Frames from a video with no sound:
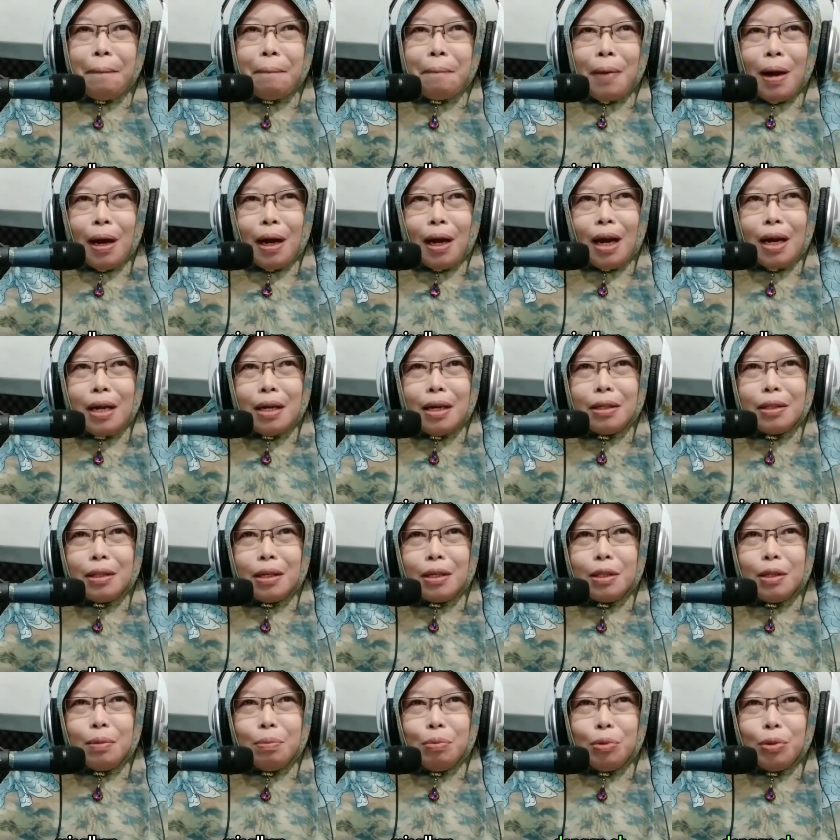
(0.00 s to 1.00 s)
karena
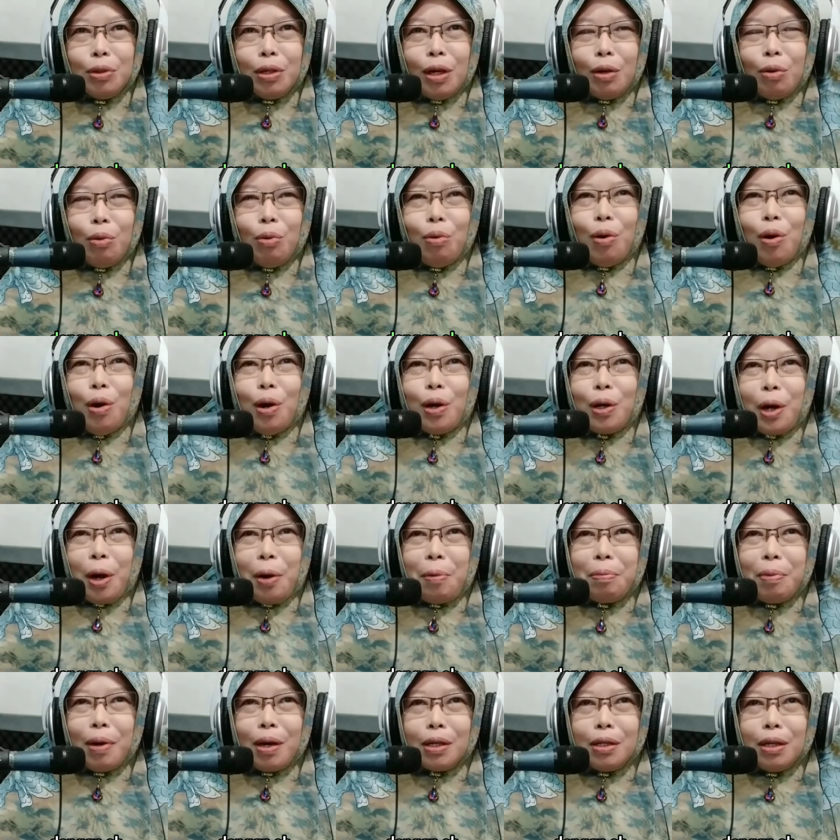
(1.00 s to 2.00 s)
tertipu dengan oh
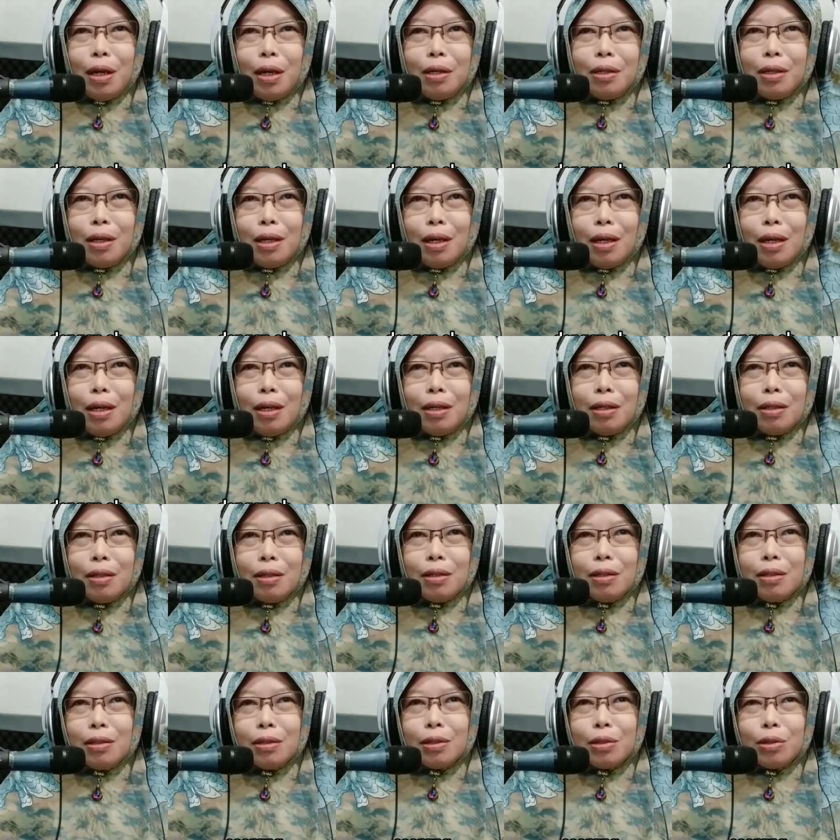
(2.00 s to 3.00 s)
gambarnya adalah
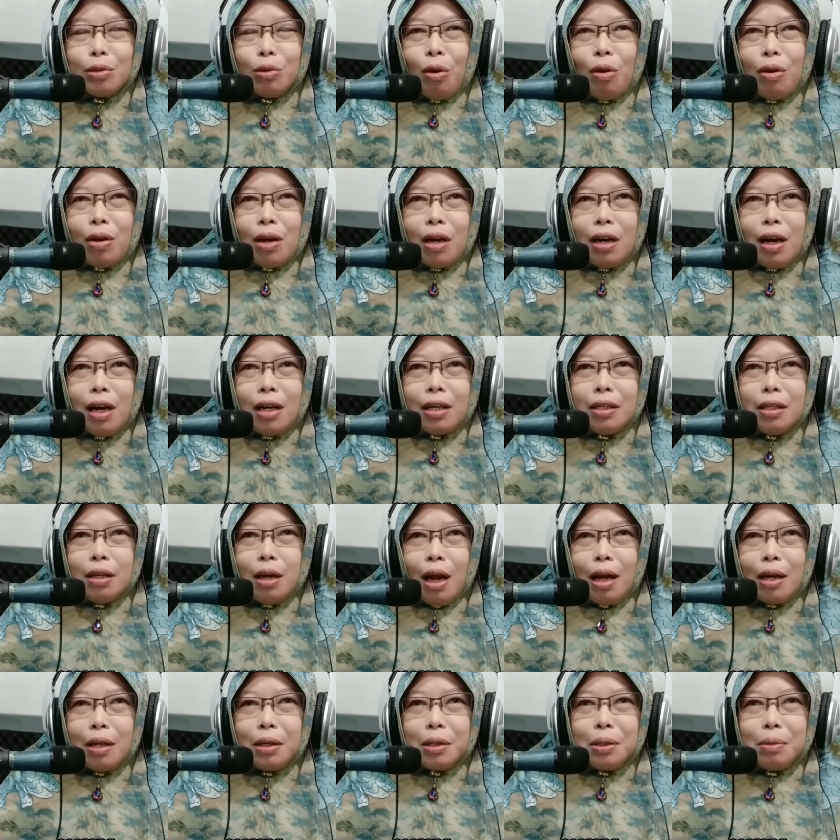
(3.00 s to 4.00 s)
uh, seorang
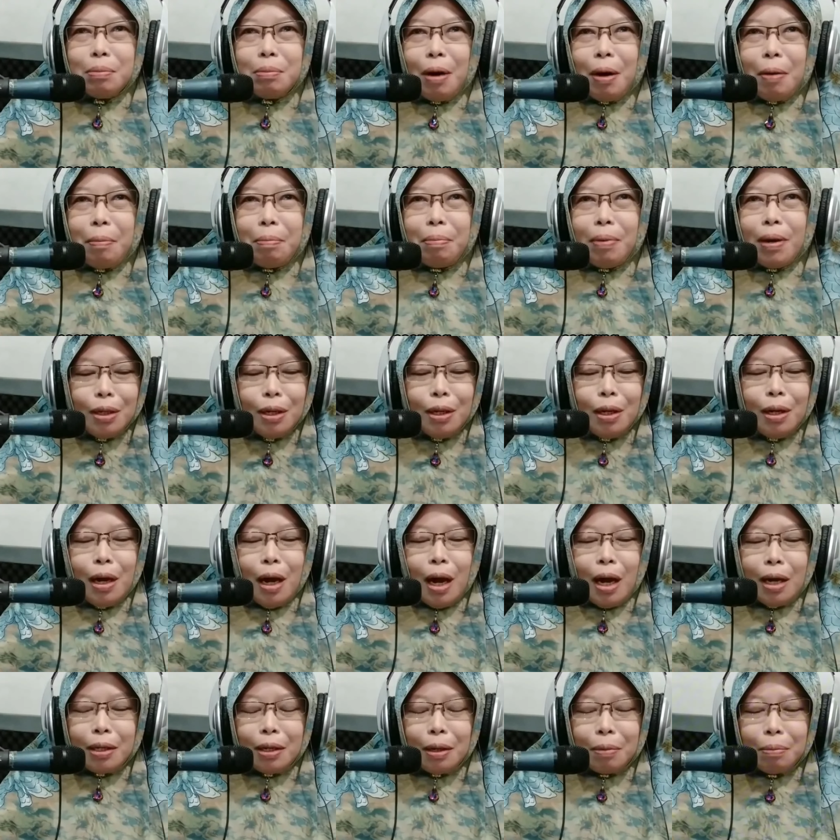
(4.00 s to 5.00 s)
laki-laki mapan
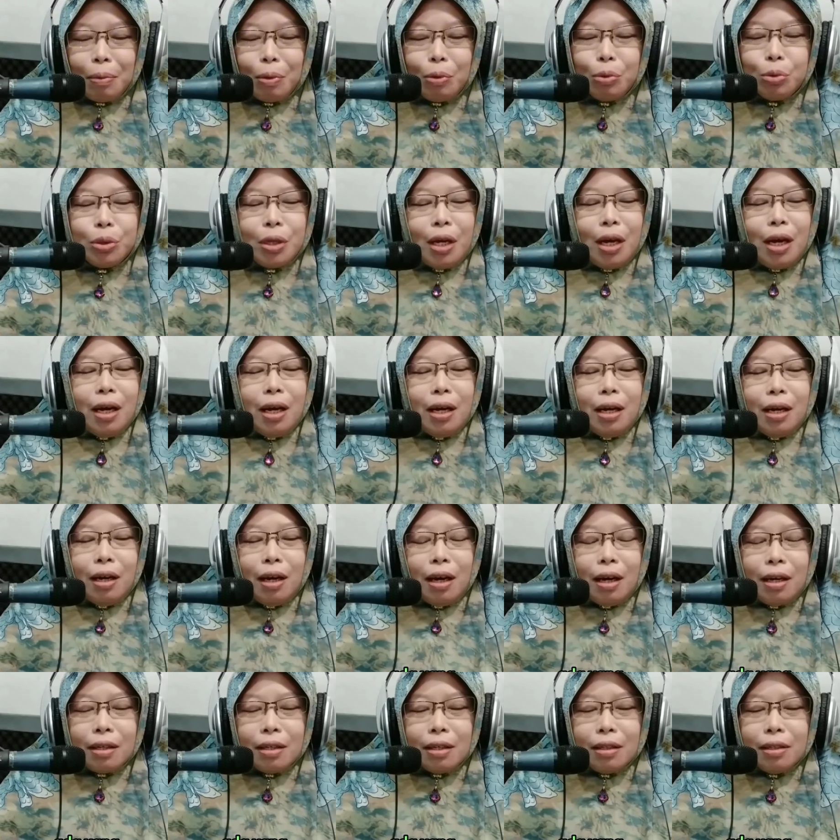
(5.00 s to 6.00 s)
ada yang pengusaha,
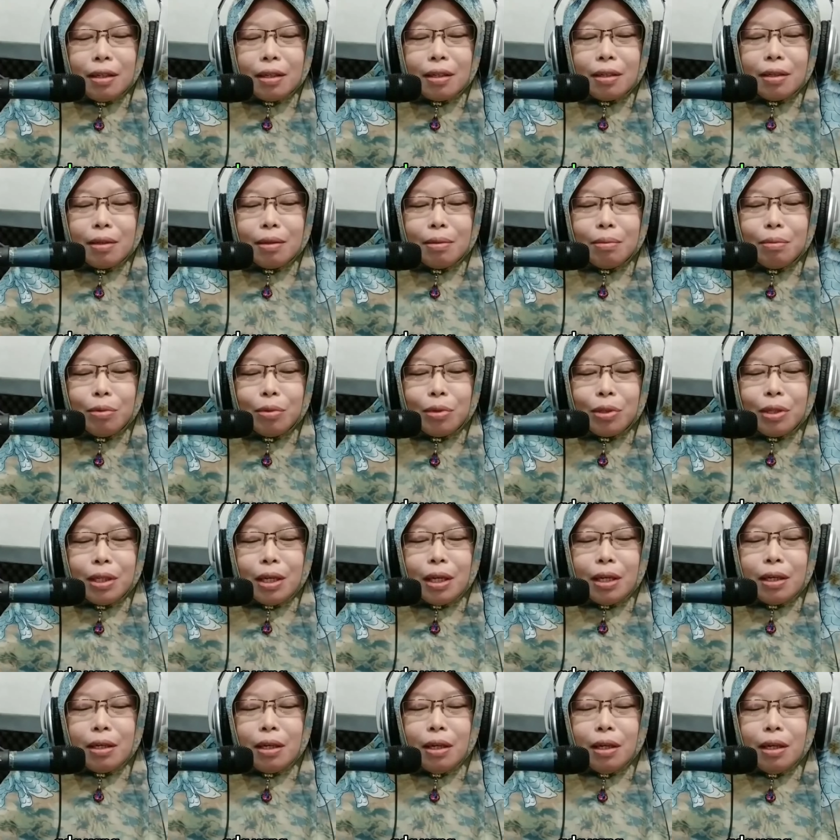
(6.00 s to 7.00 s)
ada yang
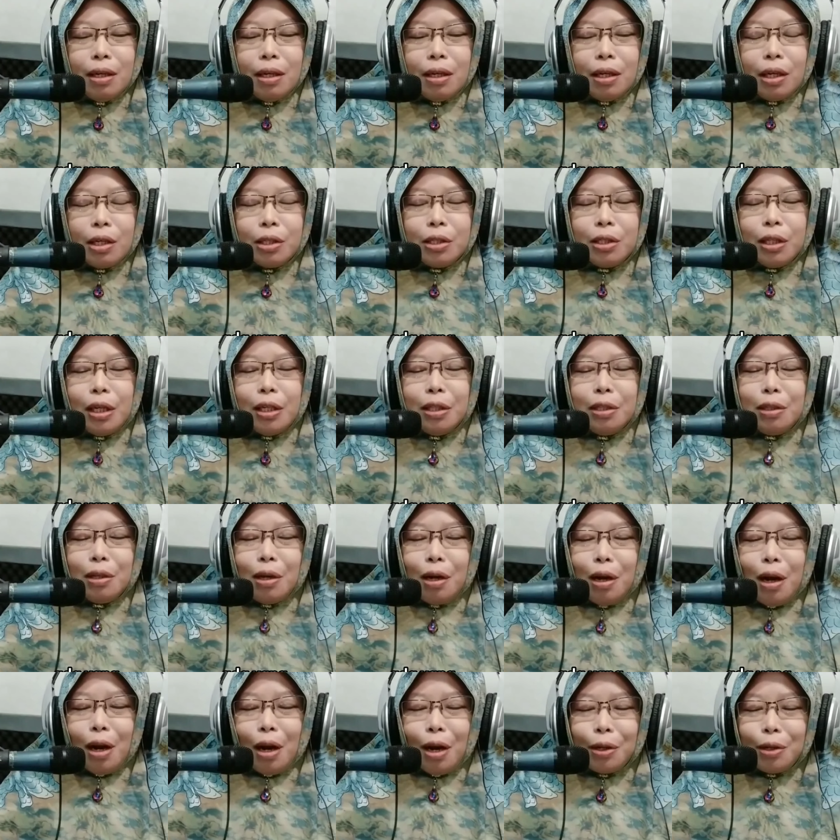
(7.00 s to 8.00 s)
kemudian eh,
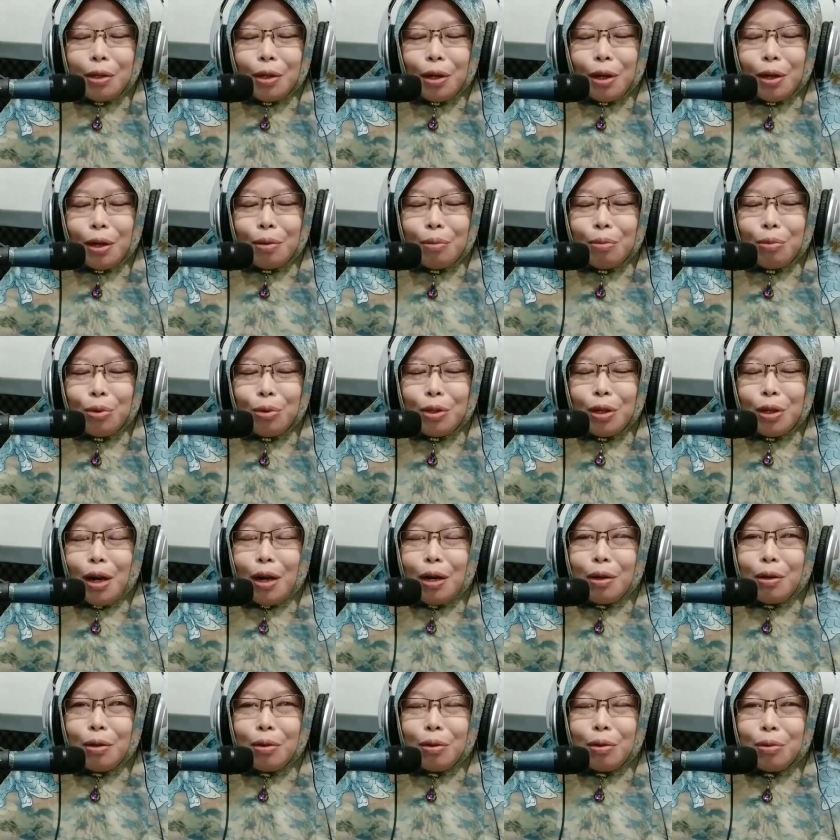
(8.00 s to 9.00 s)
jenderal, ada yang
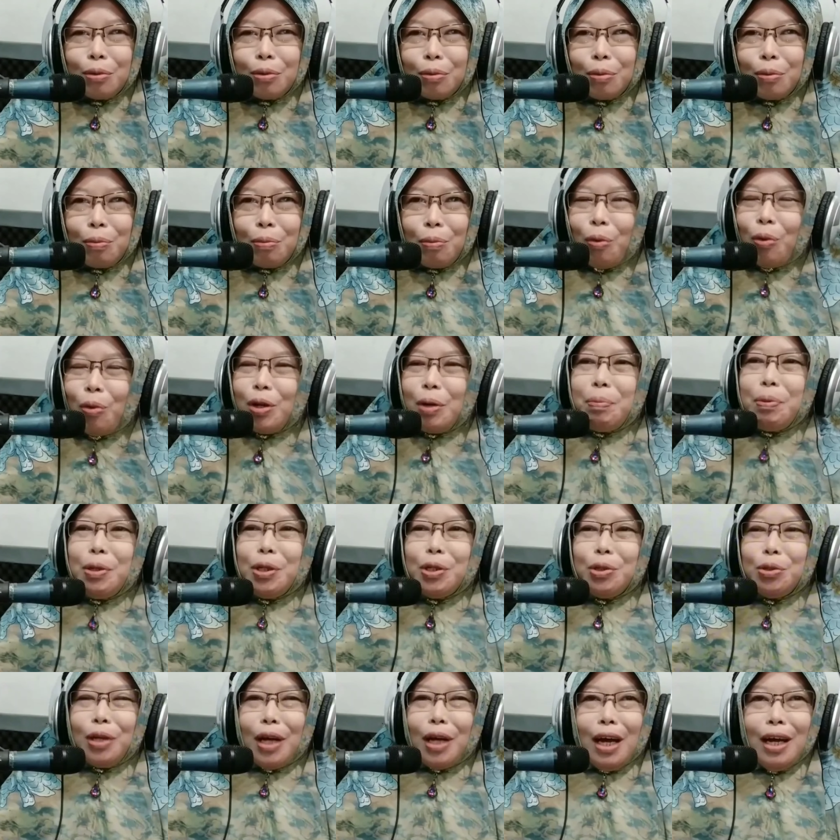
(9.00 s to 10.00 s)
kemudian pokoknya
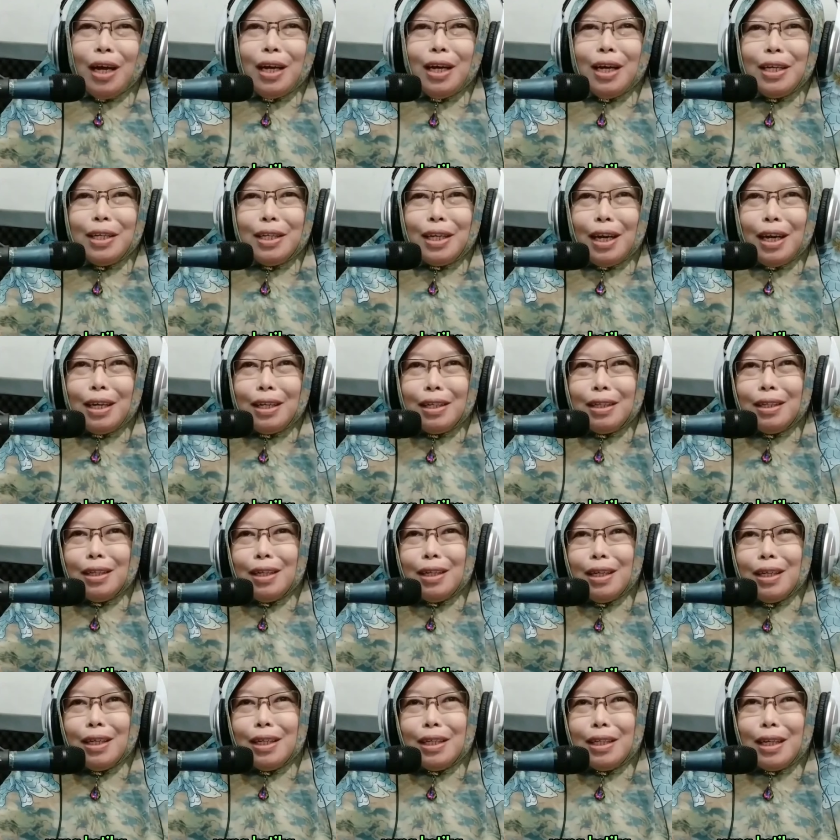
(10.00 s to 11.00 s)
begitu ya. Iya. Yang
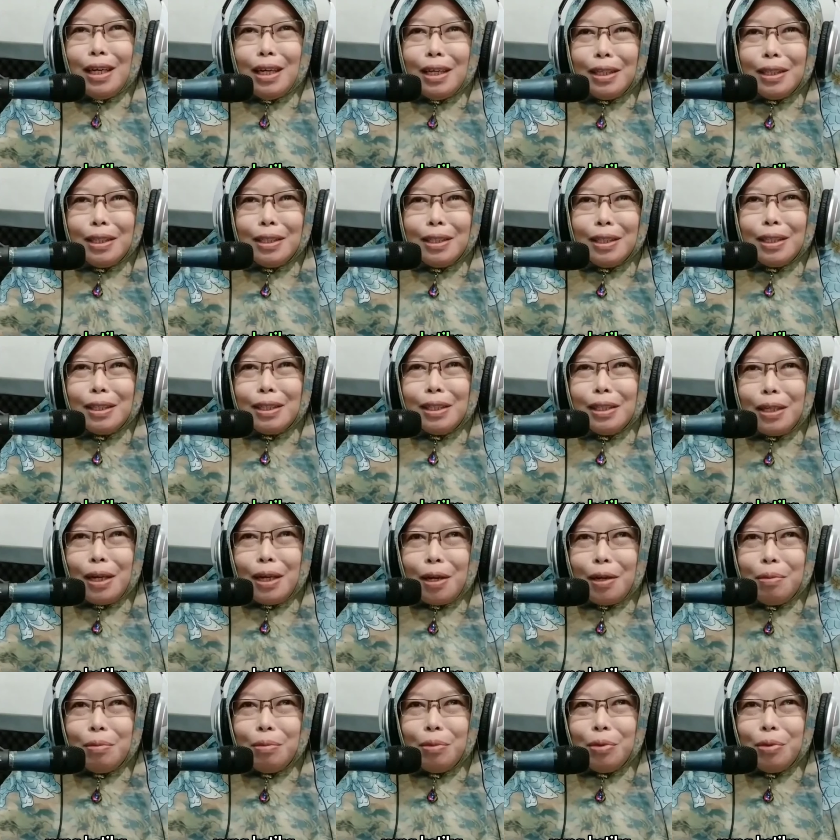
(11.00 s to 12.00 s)
hmm. yang ketika
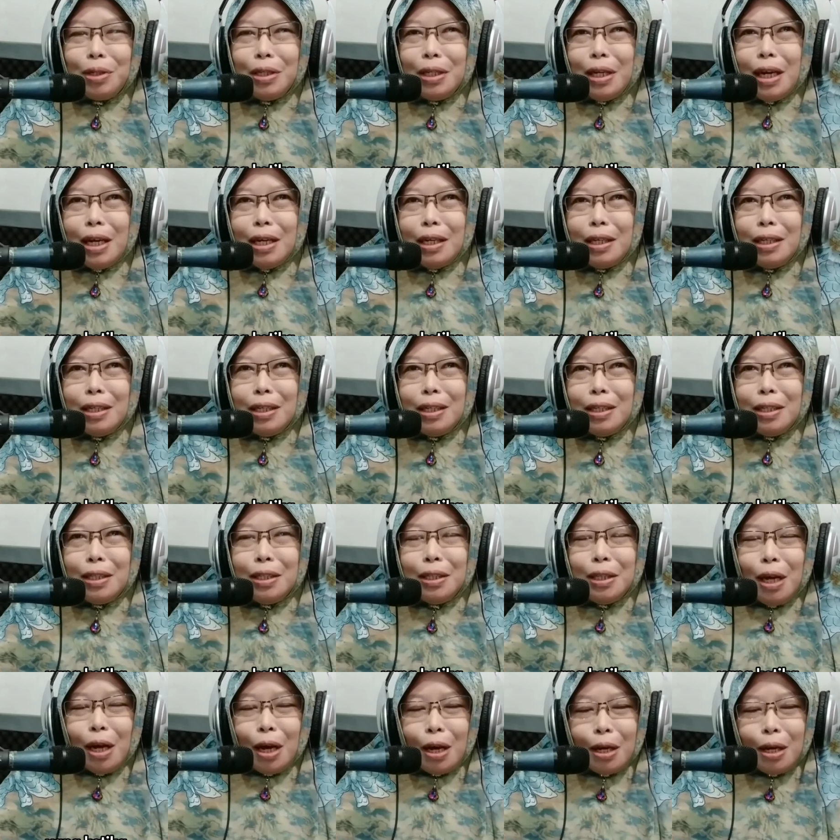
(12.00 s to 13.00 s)
kemudian dia